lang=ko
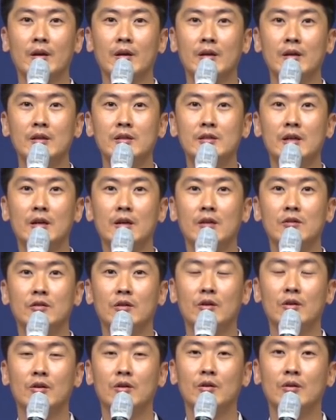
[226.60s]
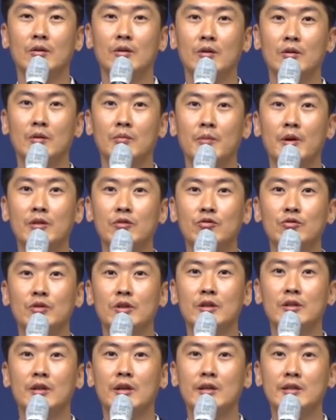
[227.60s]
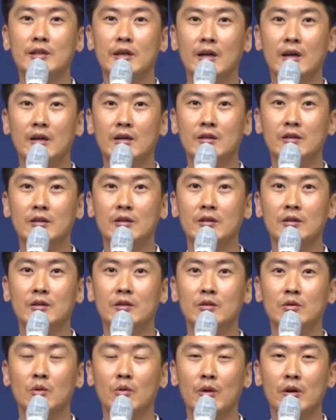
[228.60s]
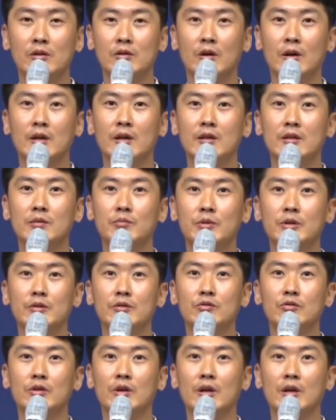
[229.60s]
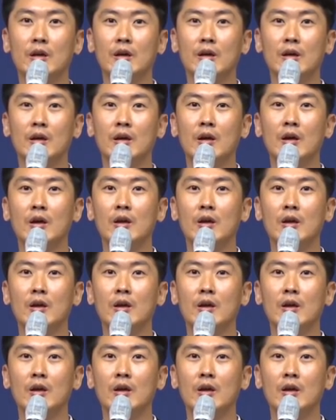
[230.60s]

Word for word: 1장에서 어, 메뚜기 때 재앙을 통해서 하나님은 우리에게